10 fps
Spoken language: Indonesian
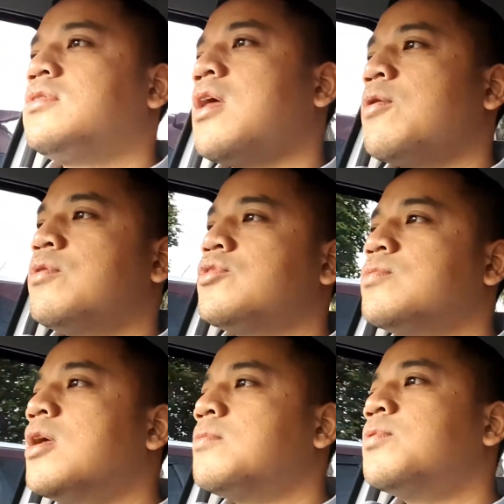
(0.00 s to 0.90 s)
tahun
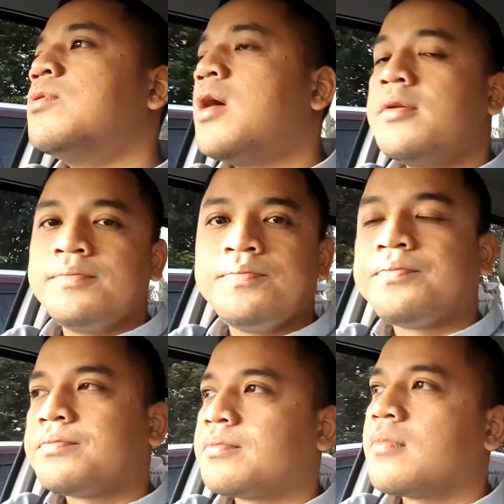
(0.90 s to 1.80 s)
90-an,
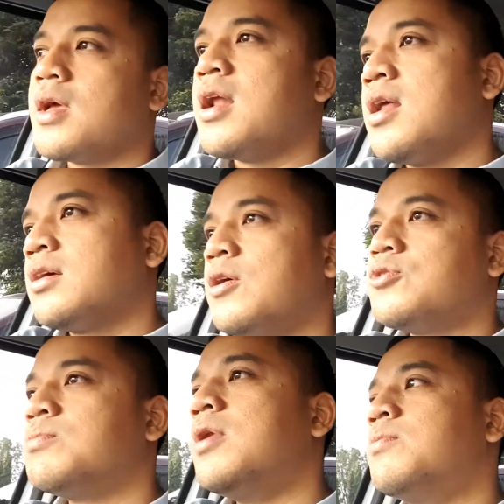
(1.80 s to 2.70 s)
anak-anak tahun
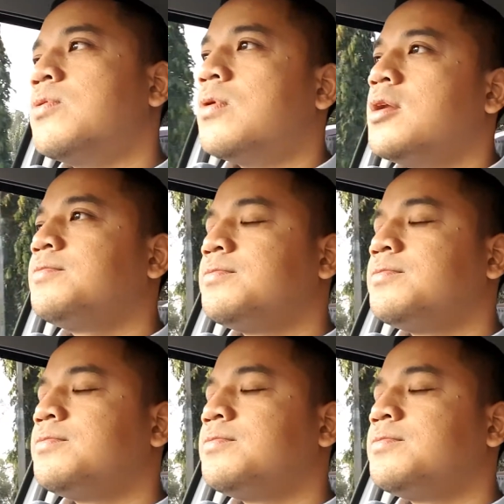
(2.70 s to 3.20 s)
90-an uh,